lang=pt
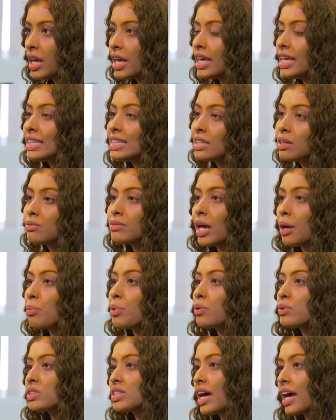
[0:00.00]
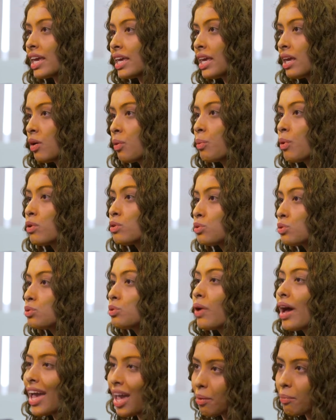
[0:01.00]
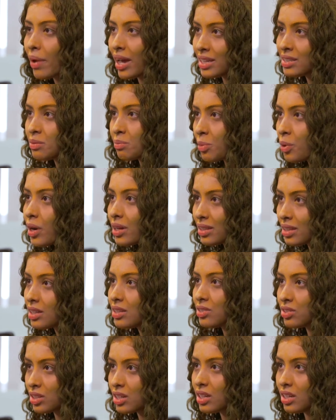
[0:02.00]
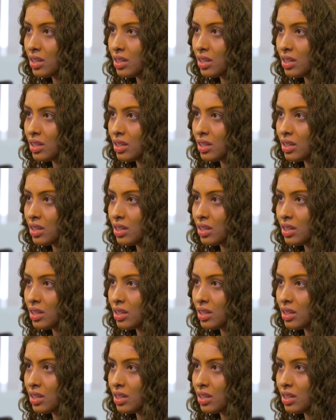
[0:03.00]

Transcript: e se não der para eu sair, o meu estudo é mais importante que